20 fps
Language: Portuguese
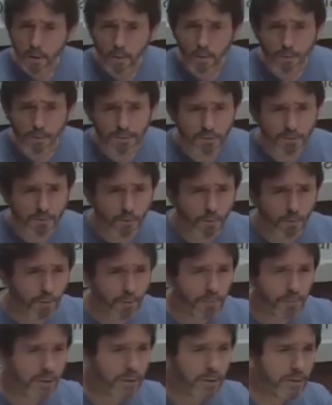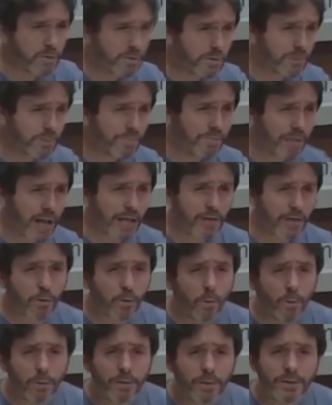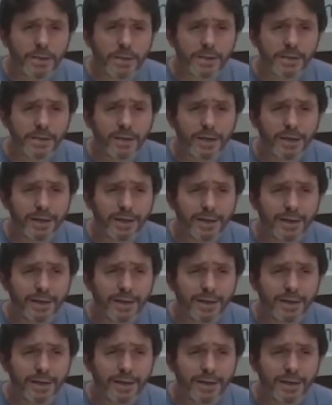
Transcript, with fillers: cumprir os compromissos, as contas,